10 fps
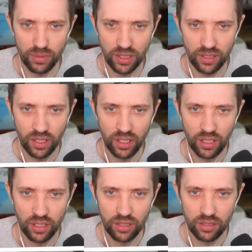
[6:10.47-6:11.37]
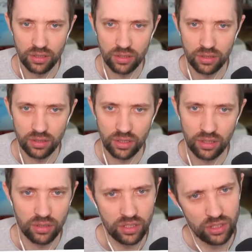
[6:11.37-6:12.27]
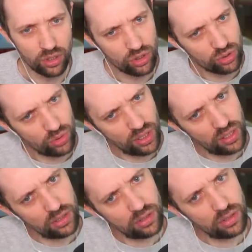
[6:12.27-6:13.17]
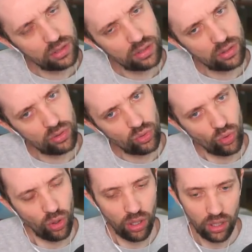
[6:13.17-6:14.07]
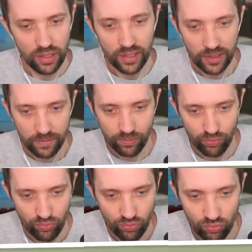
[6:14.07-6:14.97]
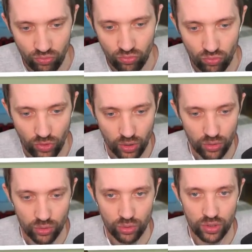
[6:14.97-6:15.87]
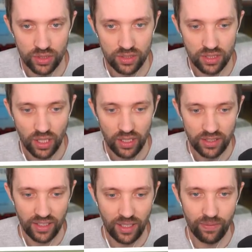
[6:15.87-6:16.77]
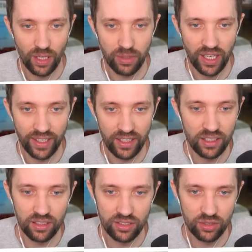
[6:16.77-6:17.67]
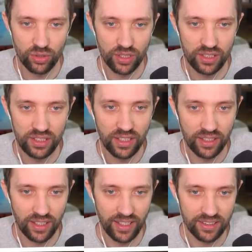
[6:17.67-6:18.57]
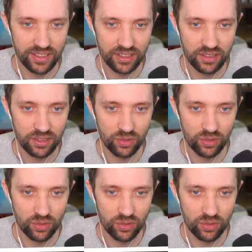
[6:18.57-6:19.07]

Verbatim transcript: mal hier so hin. Ja. Mm, und dann haben wir aber eigentlich noch hier Kästen